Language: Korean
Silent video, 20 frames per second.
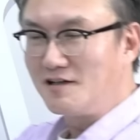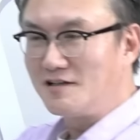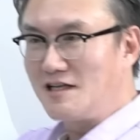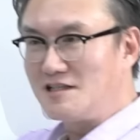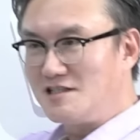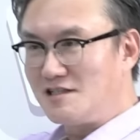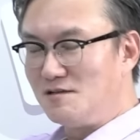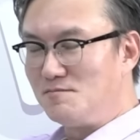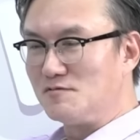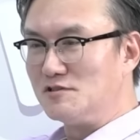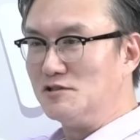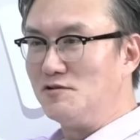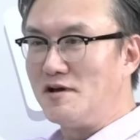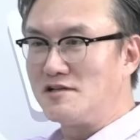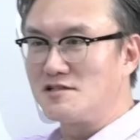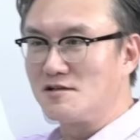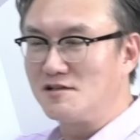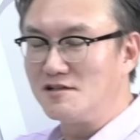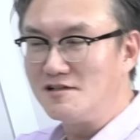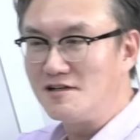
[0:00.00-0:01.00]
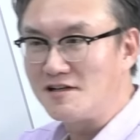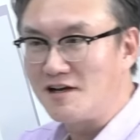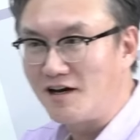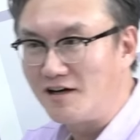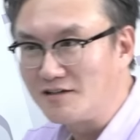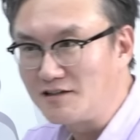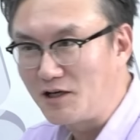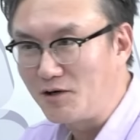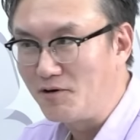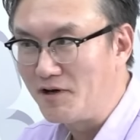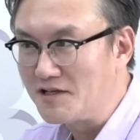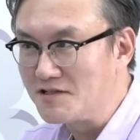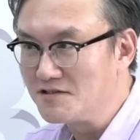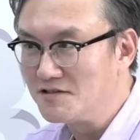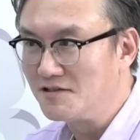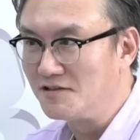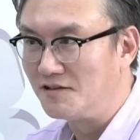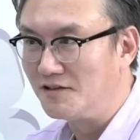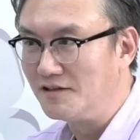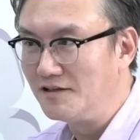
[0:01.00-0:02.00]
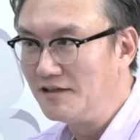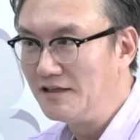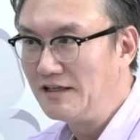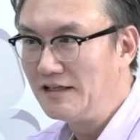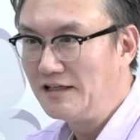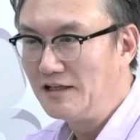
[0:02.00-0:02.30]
그렇게 지금 의회에서 끌려나갔다고 해서